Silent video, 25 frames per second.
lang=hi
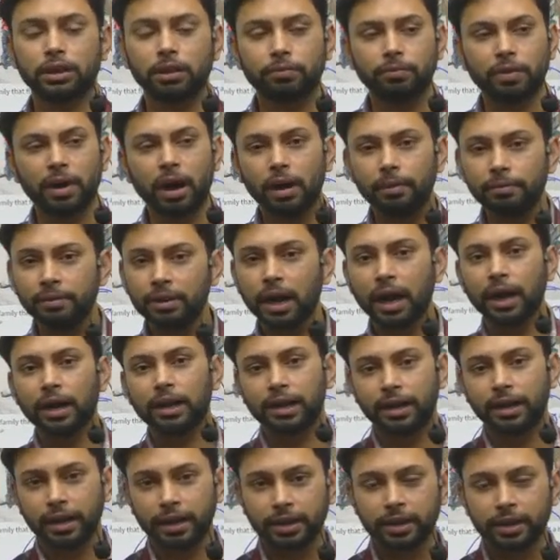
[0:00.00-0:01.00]
वहां भी आग
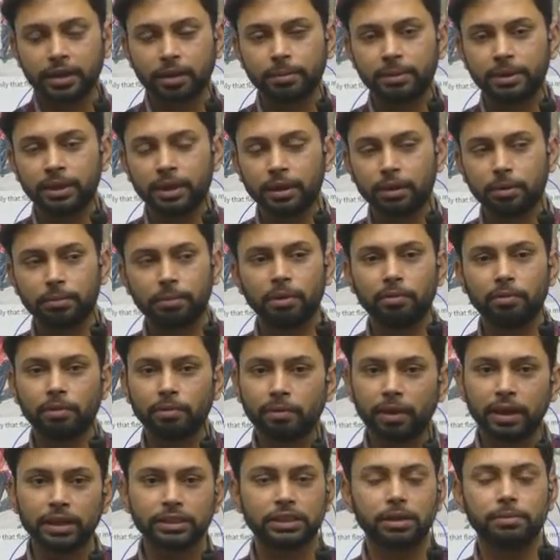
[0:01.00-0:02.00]
लगेगी कभी ना कभी
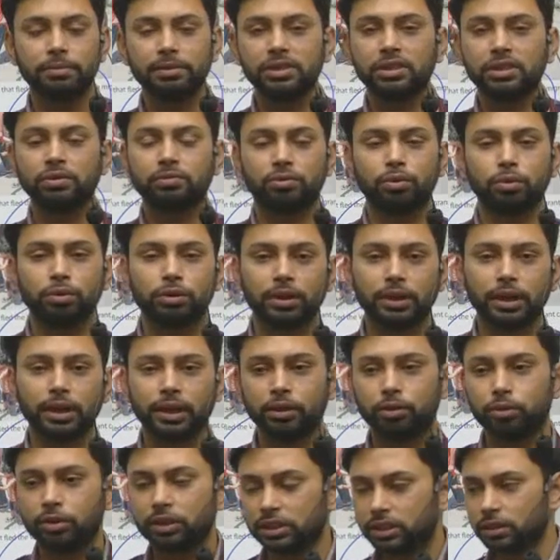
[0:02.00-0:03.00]
वहां से भी शिफ्ट होते
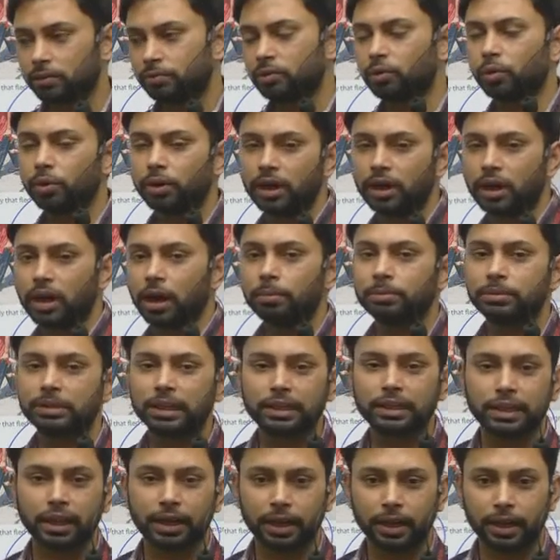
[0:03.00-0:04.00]
रहेंगे तो ये शिफ्ट होने का काम
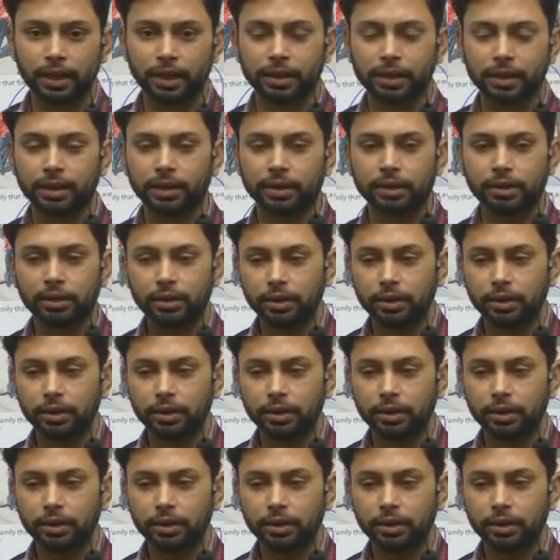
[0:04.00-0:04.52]
चलता रहेगा क्या